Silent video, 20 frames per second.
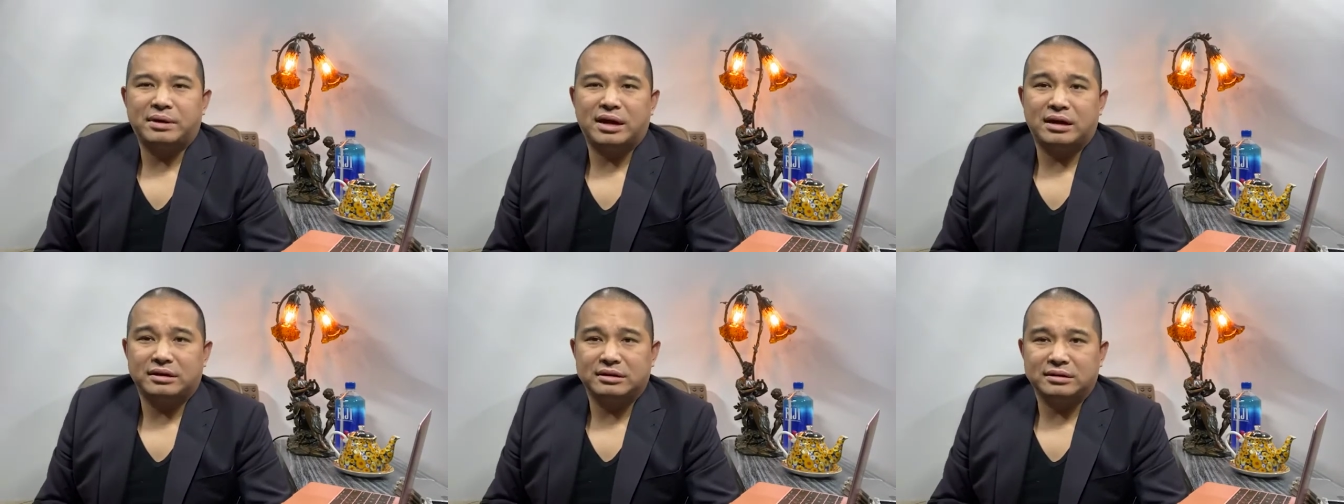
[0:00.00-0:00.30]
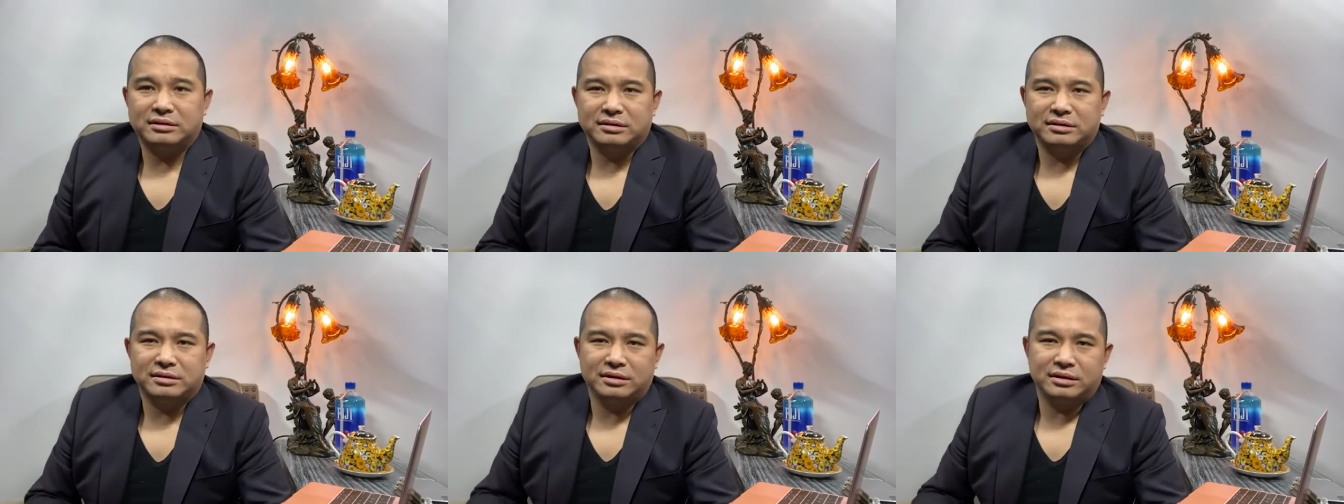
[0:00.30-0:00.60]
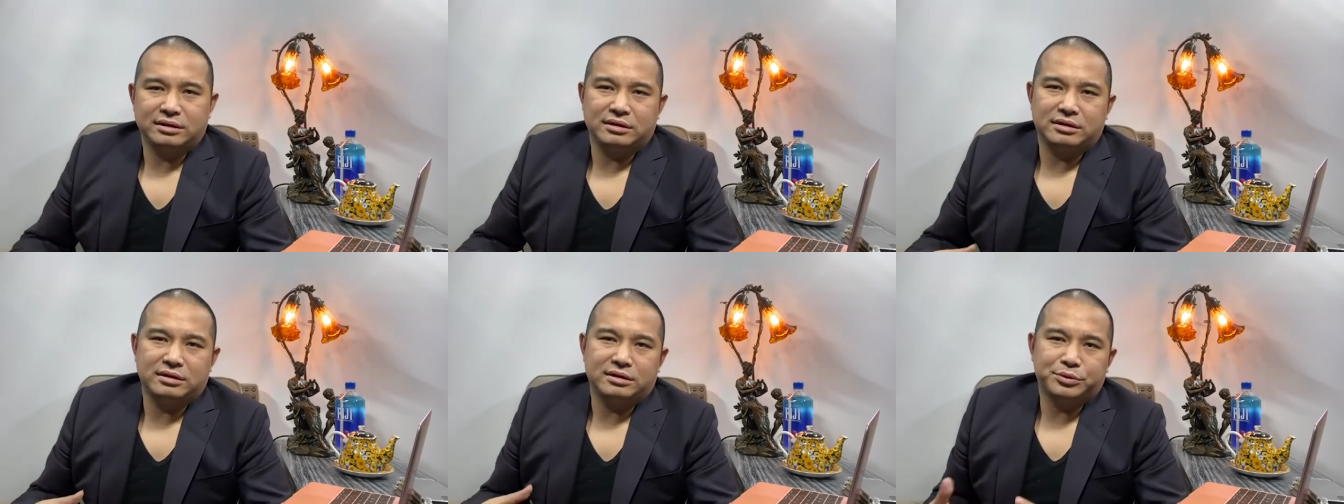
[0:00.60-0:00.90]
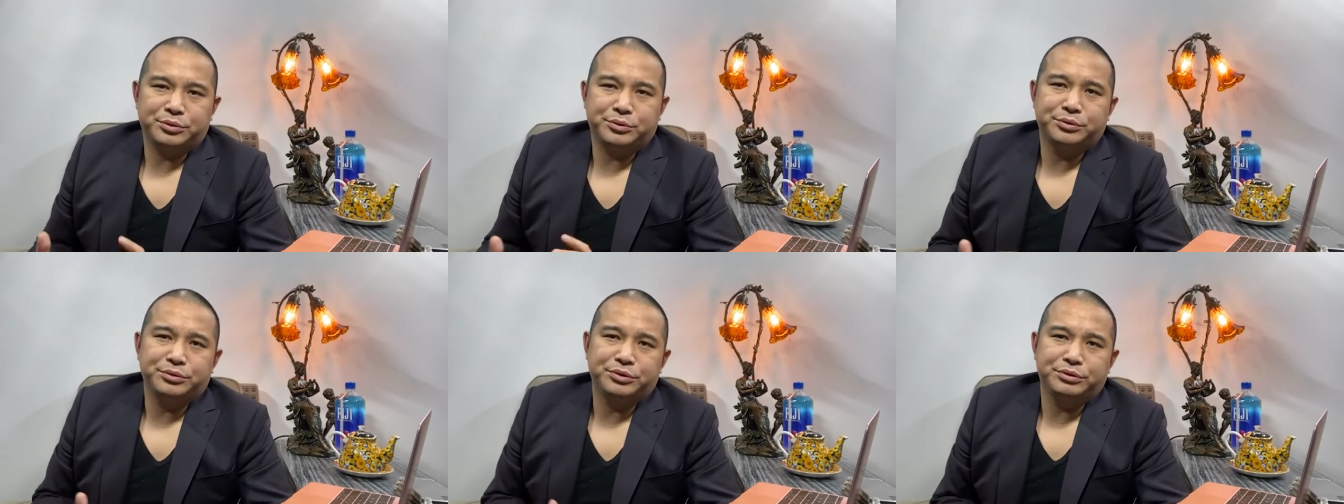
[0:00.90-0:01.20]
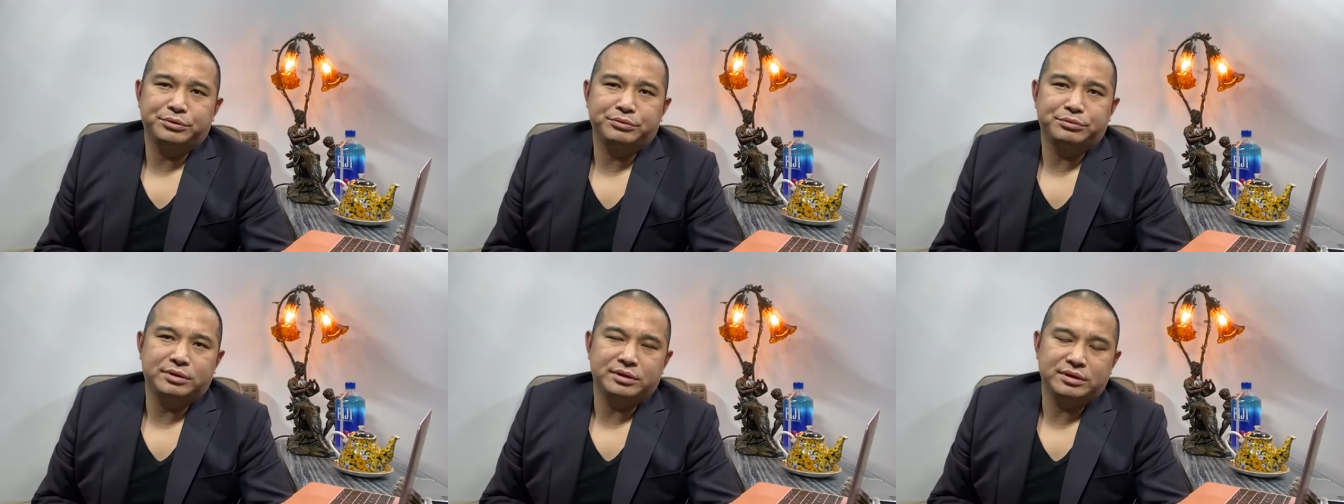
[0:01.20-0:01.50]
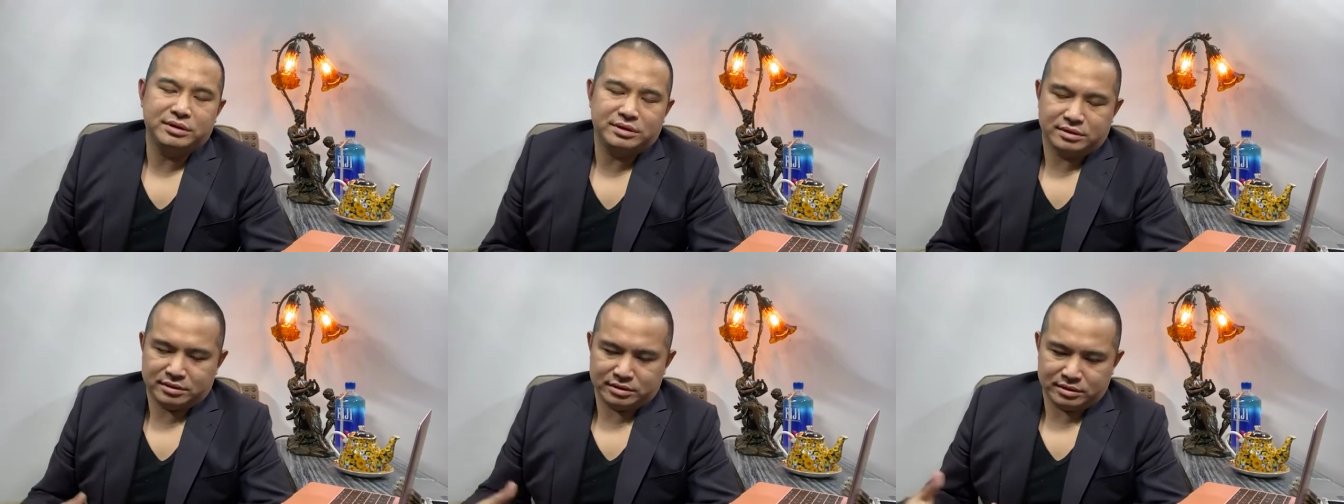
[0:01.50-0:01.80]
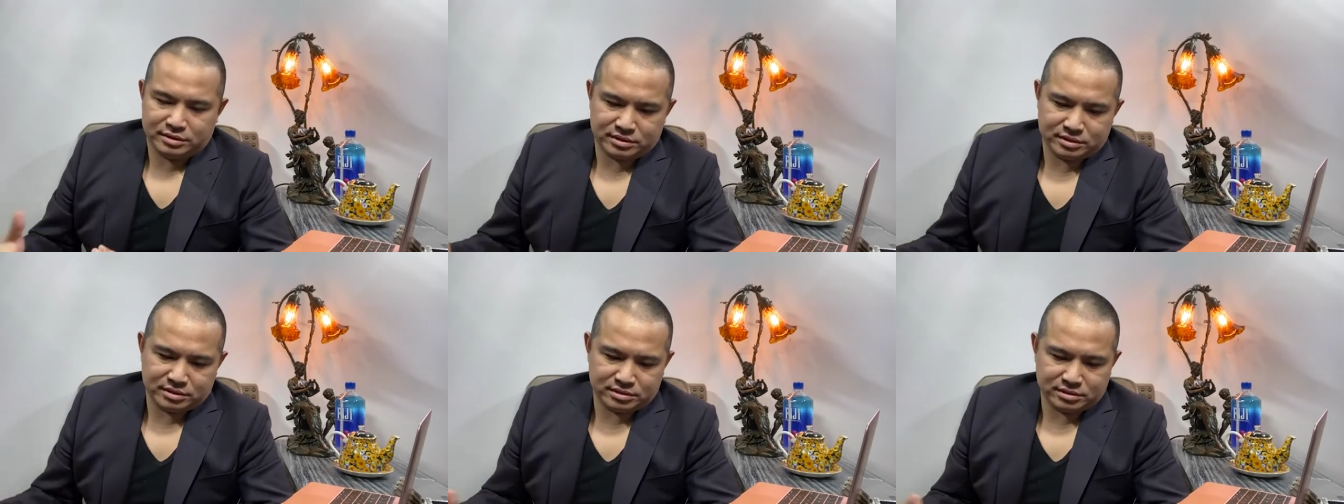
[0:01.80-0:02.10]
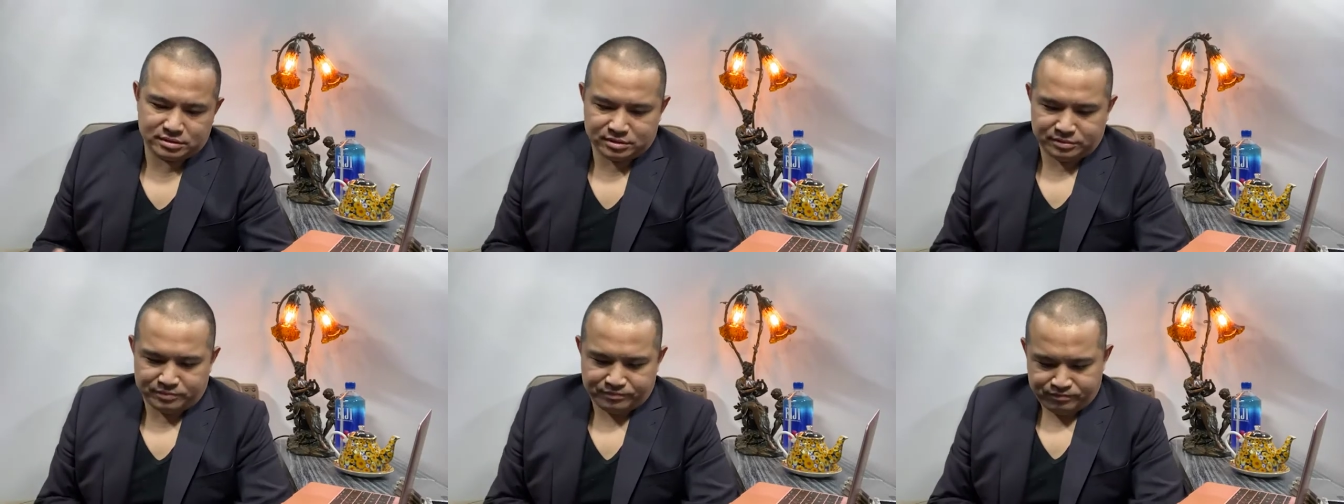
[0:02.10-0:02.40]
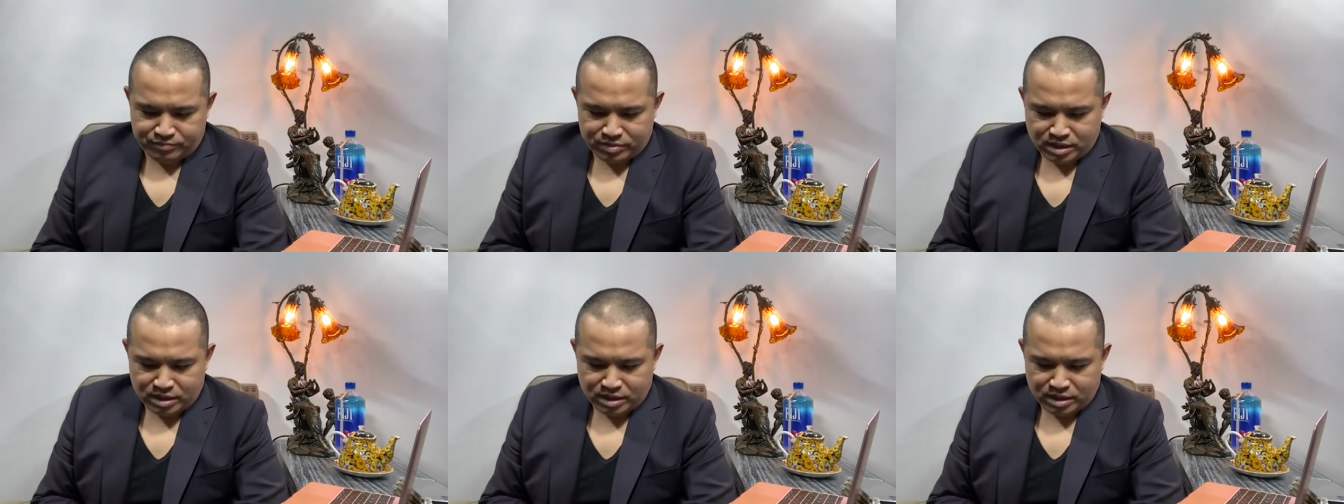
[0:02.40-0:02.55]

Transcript: 帮一个雇佣我的一个